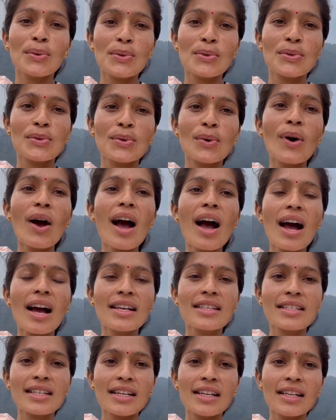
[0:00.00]
दोस्तों
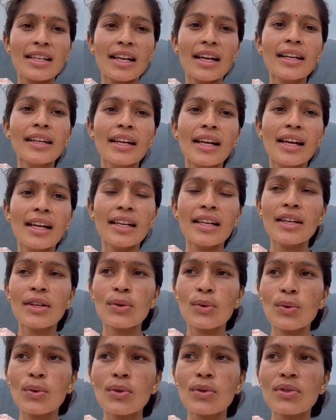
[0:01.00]
आजकल ना डेली
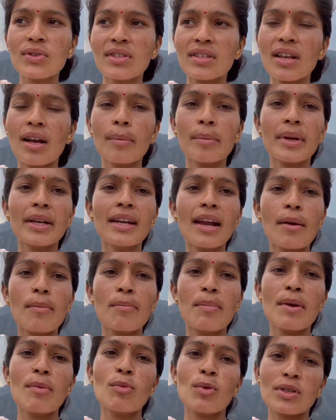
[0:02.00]
रोज़ शाम के टाइम
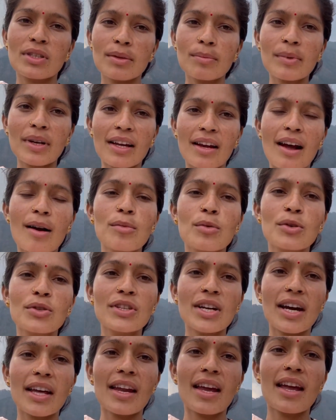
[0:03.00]
पे मौसम ख़राब हो
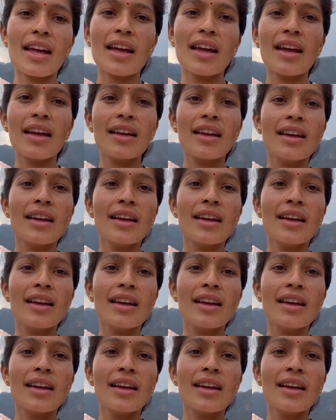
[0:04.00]
जा रहे हैं